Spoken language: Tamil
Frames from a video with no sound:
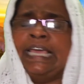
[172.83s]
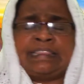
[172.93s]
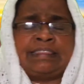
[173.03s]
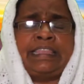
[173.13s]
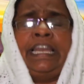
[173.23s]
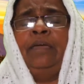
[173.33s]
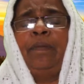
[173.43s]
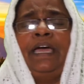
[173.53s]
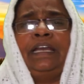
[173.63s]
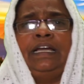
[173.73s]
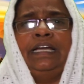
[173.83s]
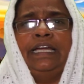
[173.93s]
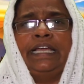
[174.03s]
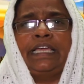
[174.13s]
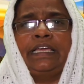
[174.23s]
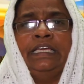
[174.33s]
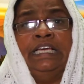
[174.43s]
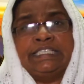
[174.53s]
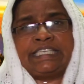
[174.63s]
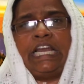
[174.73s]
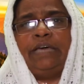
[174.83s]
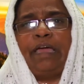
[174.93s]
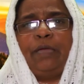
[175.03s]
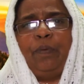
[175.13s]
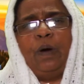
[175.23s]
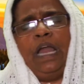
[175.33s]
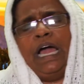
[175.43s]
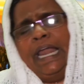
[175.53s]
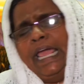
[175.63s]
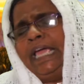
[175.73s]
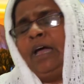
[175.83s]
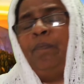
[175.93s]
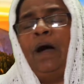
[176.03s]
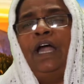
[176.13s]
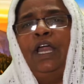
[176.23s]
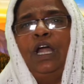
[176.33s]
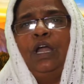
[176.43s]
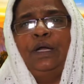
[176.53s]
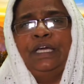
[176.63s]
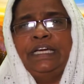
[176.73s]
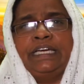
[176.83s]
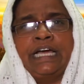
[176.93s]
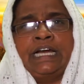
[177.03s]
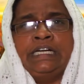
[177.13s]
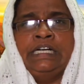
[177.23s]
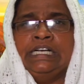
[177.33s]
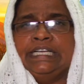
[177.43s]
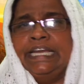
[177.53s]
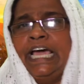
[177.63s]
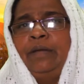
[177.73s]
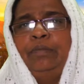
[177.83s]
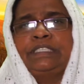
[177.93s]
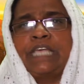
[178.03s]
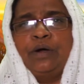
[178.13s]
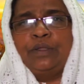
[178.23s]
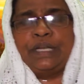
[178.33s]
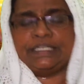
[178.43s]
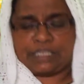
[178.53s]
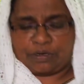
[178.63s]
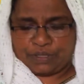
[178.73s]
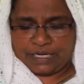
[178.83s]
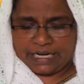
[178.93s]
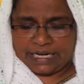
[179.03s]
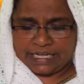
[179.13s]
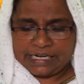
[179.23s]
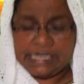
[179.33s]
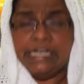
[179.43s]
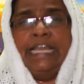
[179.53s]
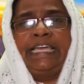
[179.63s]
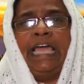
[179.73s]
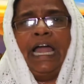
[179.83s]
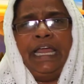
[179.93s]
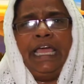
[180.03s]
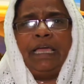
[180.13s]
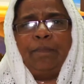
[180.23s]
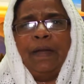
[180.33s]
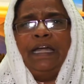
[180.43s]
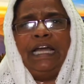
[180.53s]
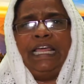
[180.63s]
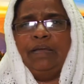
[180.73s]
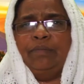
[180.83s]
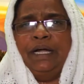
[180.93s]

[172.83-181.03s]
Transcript: எத்தனை பேர்கள் இன்றைக்கு சிலுவை போல் அநேக பாடுகளோடு இருக்கிறாங்க என் அன்பு சகோதர சகோதரிகளே இன்னைக்கு அநேக பெண்களை நம்ம